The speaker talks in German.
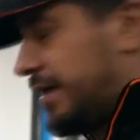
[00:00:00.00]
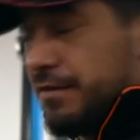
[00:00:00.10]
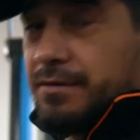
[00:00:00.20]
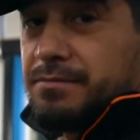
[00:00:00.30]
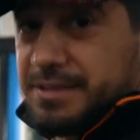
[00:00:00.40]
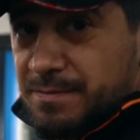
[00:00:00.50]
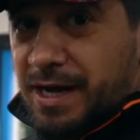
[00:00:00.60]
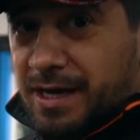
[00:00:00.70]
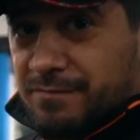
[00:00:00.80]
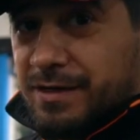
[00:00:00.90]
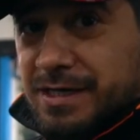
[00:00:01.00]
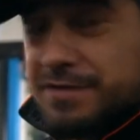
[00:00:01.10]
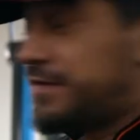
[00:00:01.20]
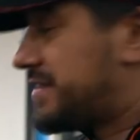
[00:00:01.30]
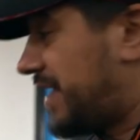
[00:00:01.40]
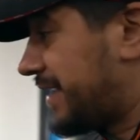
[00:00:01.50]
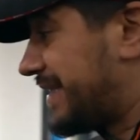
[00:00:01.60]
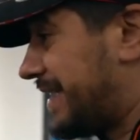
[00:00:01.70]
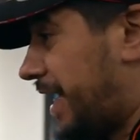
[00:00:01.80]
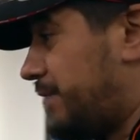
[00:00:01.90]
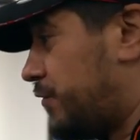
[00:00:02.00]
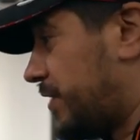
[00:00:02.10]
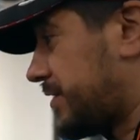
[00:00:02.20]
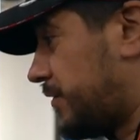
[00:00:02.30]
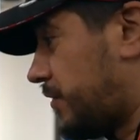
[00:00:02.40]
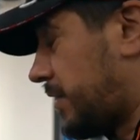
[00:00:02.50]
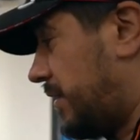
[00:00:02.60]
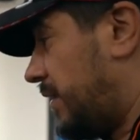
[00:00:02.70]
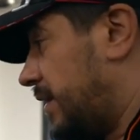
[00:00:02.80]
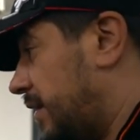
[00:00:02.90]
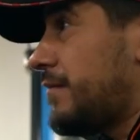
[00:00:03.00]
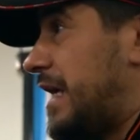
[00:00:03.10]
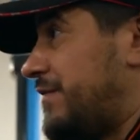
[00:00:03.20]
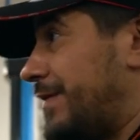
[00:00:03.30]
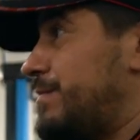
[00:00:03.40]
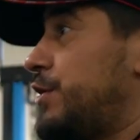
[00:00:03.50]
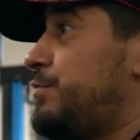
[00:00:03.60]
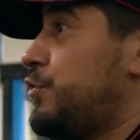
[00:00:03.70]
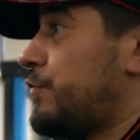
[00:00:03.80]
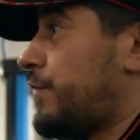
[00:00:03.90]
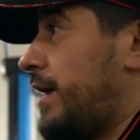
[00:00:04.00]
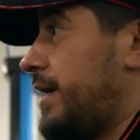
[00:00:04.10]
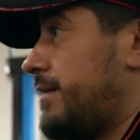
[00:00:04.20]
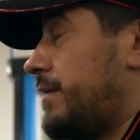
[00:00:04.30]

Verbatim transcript: Ne, bis Mai haben wir ja nicht viel Zeit, drei Monate noch. Ich werde mir eine Bühne frei